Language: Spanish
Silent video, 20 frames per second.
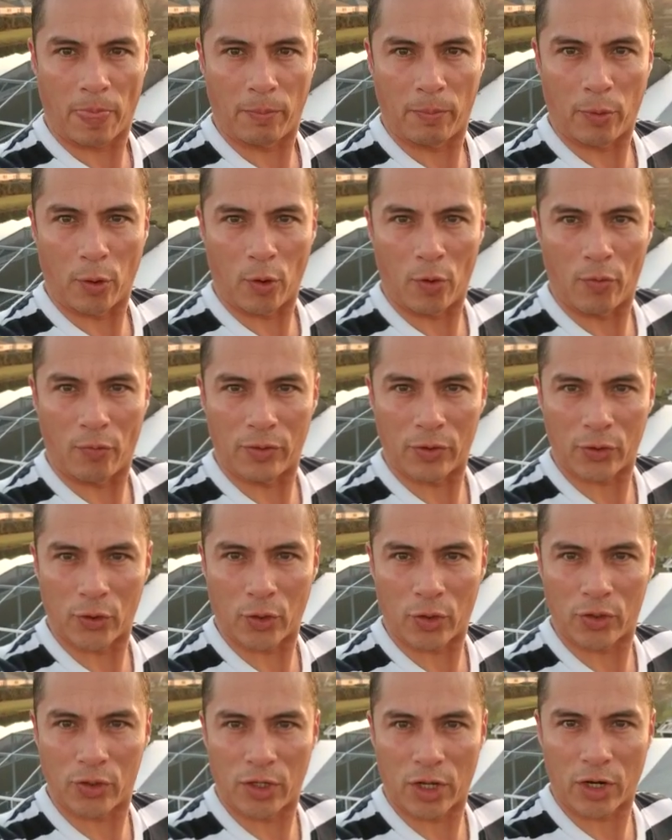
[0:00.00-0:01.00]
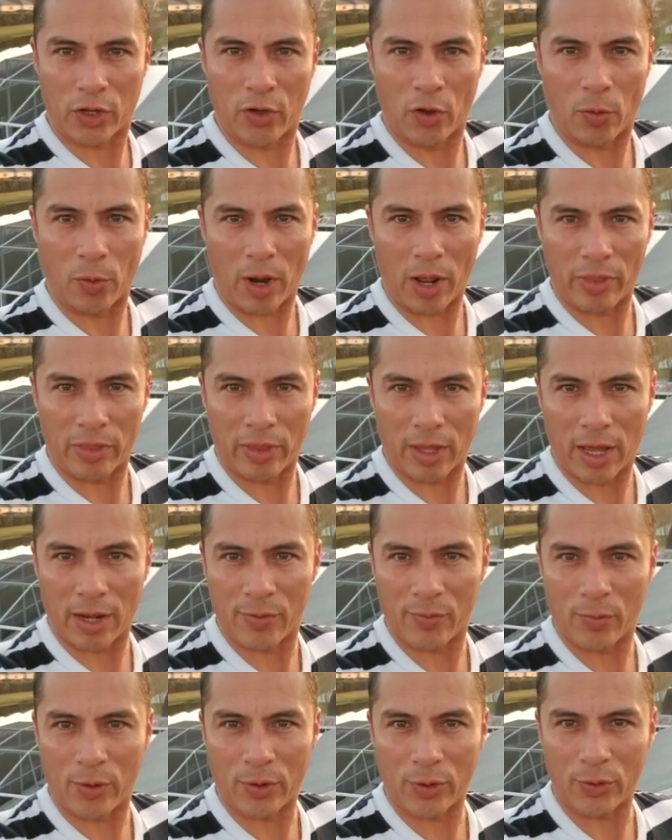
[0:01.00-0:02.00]
Profesor Sergio
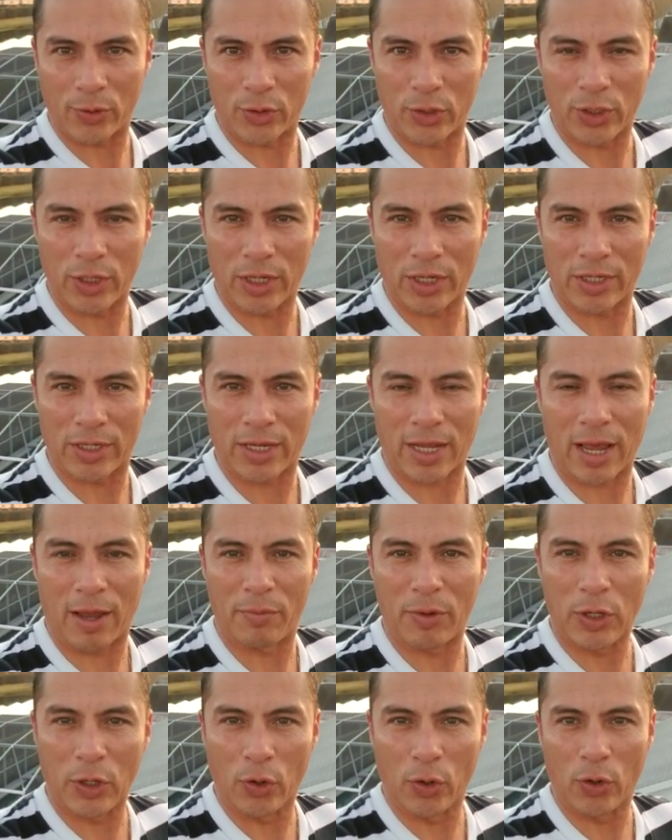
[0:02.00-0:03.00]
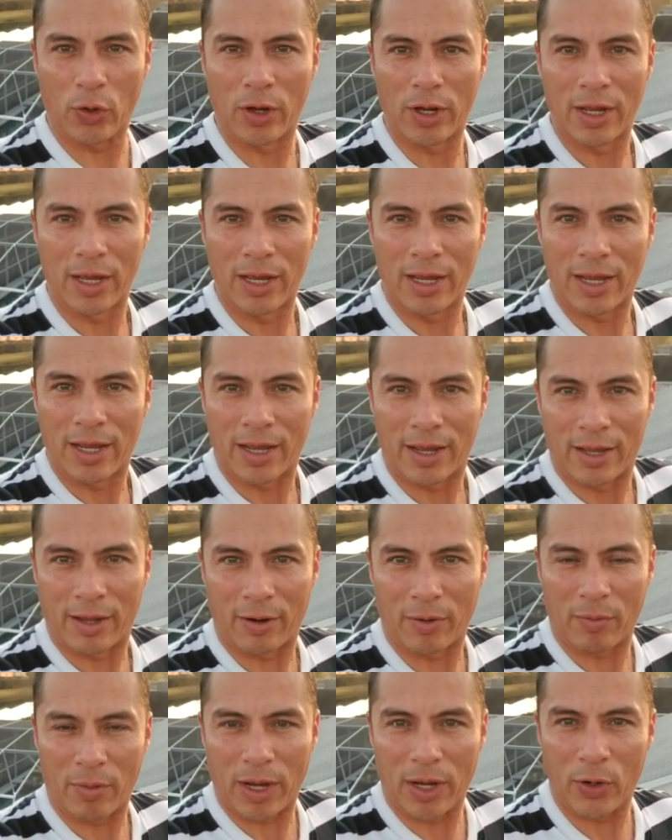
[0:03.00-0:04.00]
Brandán, buenos días, amigo,
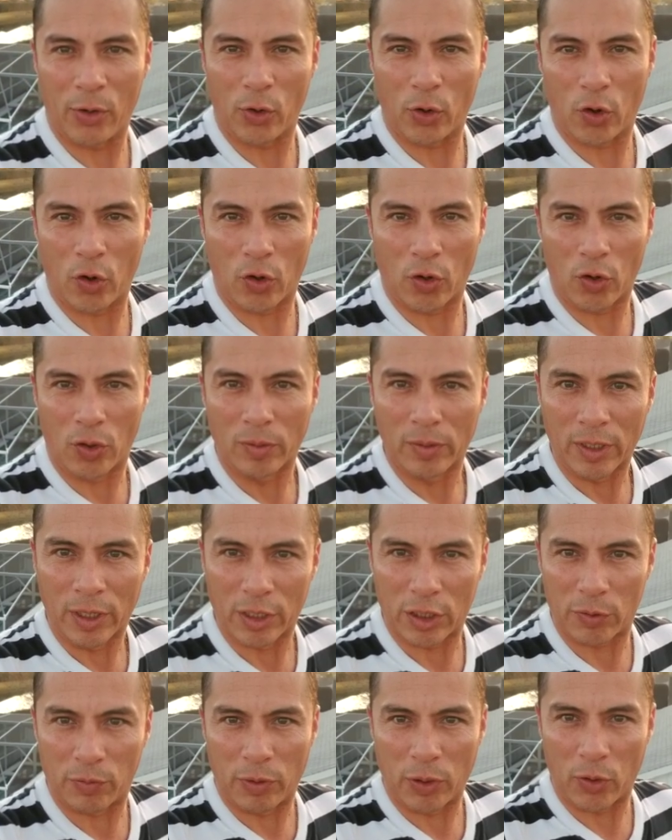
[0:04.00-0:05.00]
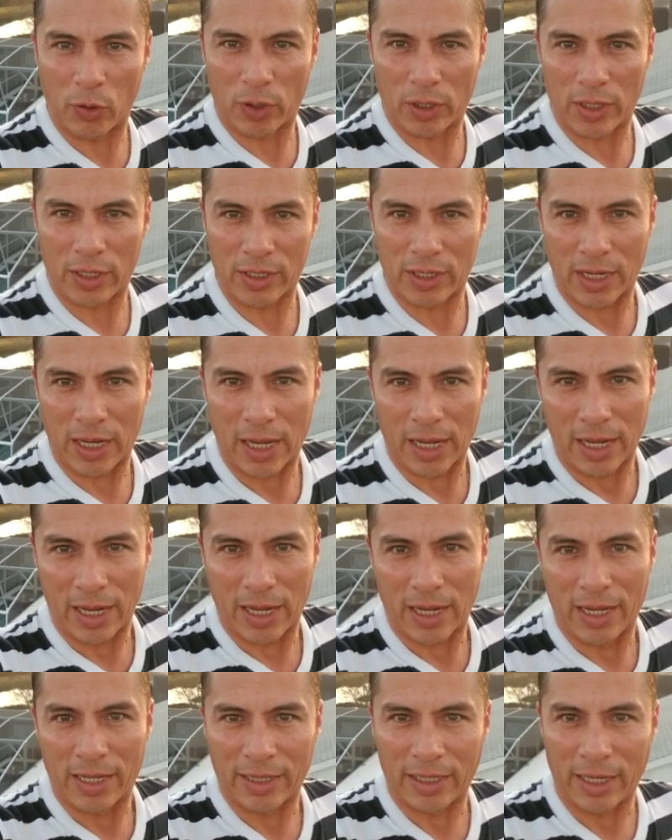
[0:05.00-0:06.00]
hermano. Espero que
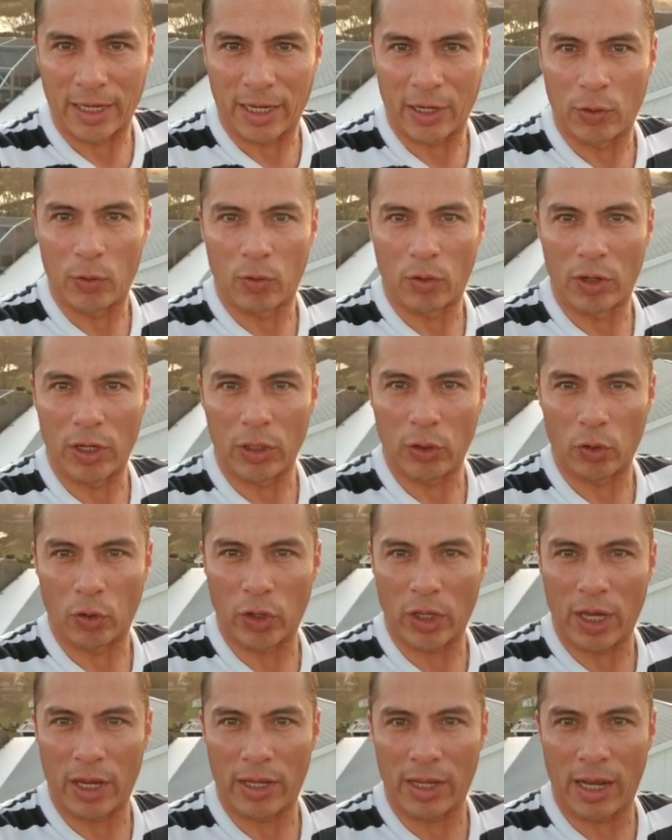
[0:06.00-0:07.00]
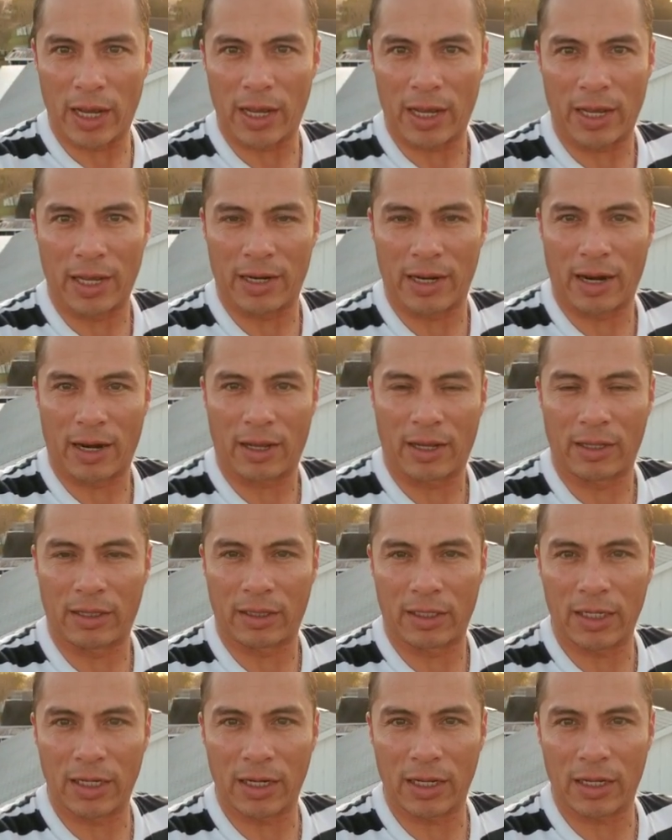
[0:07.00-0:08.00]
tengan un lindo día ya en
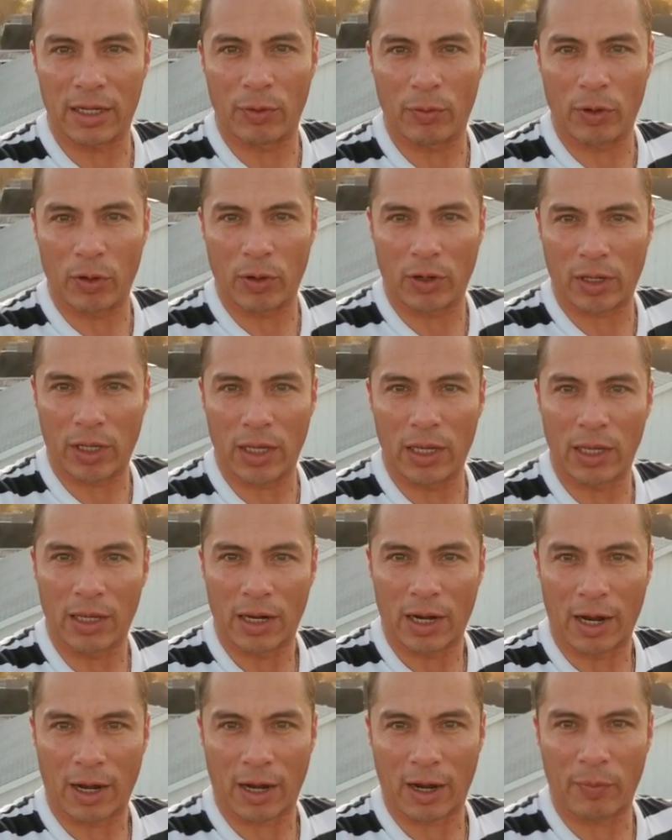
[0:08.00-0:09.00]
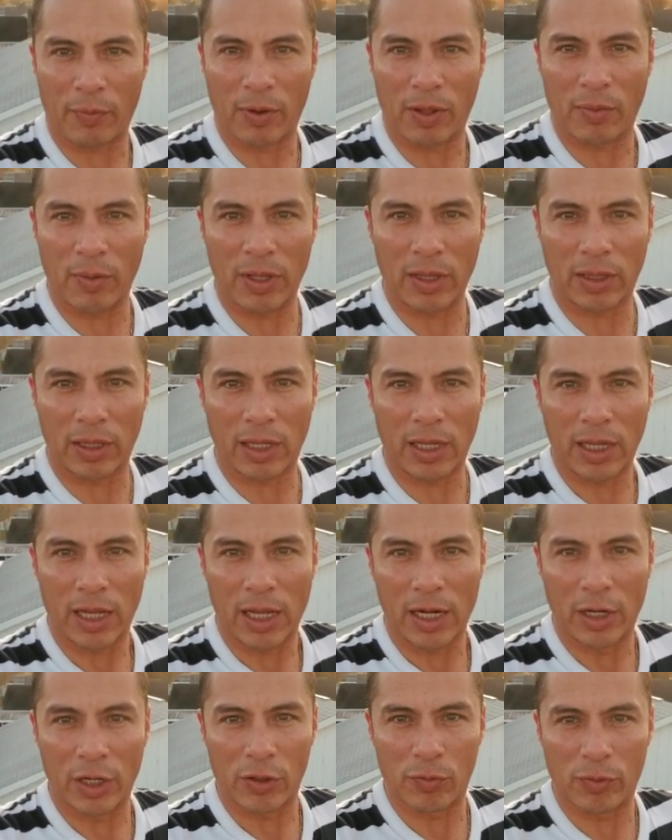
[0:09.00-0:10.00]
Argentina. Y bueno, aquí rápidamente
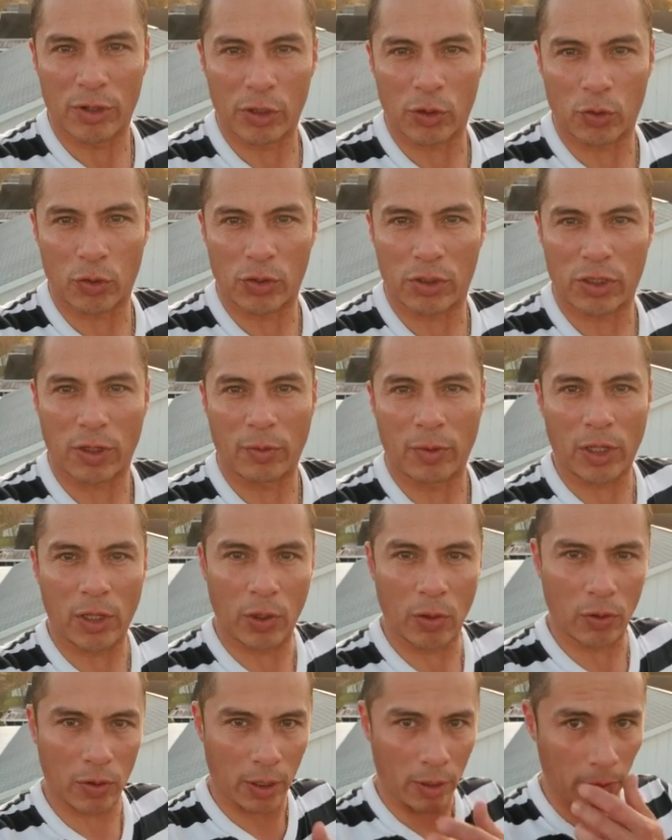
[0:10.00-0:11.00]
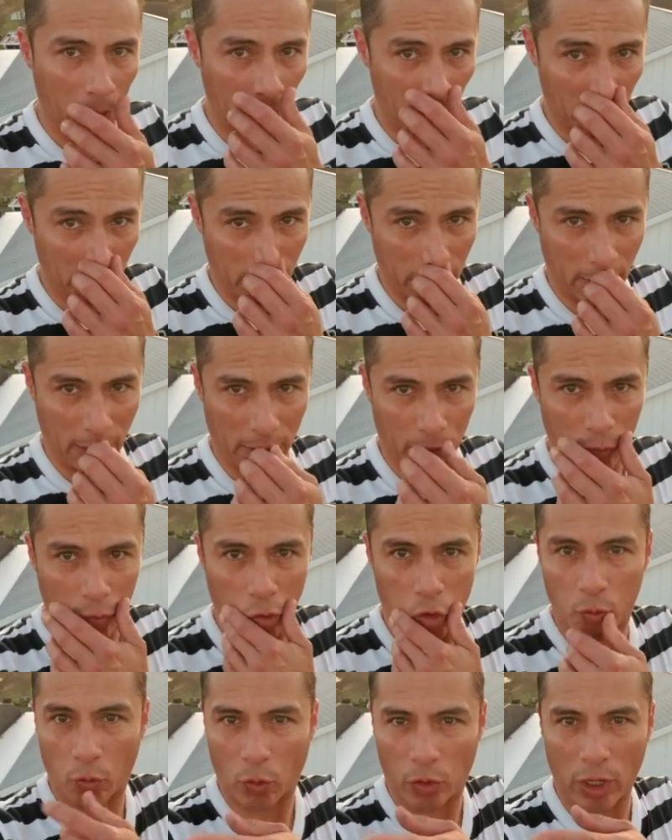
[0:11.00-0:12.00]
les muestro este video. He venido a hacer
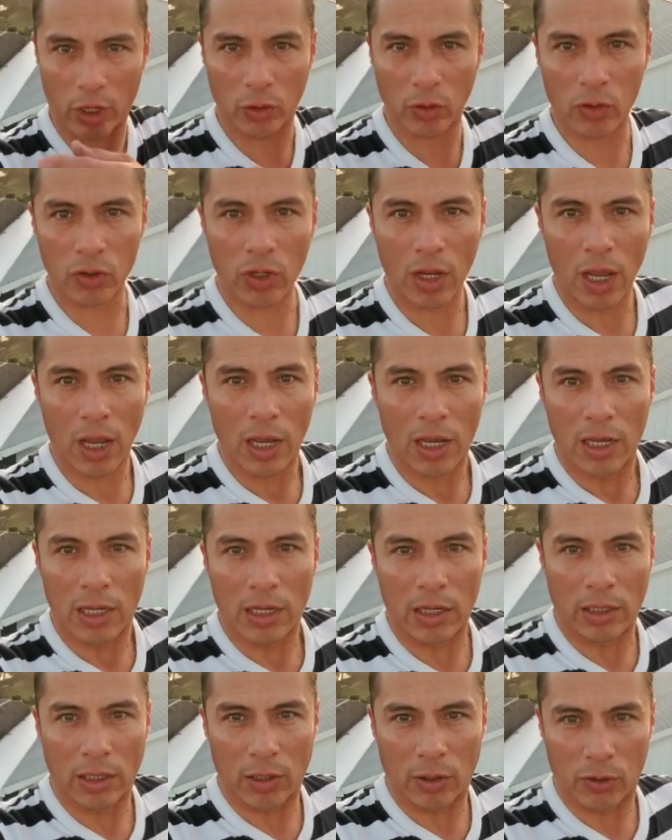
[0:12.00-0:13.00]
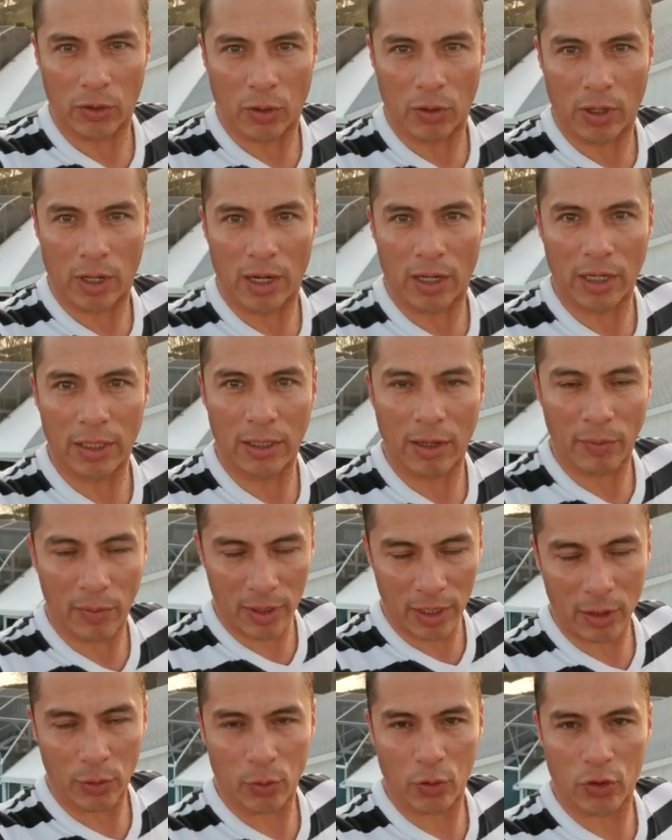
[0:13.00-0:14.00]
unos proyectos y quiero saludar aquí
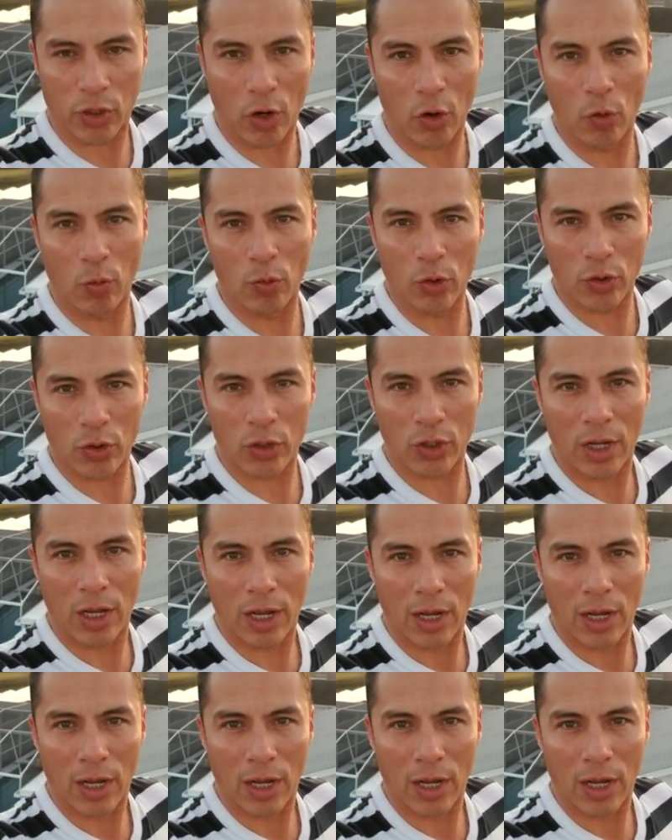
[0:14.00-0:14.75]
también a tus alumnos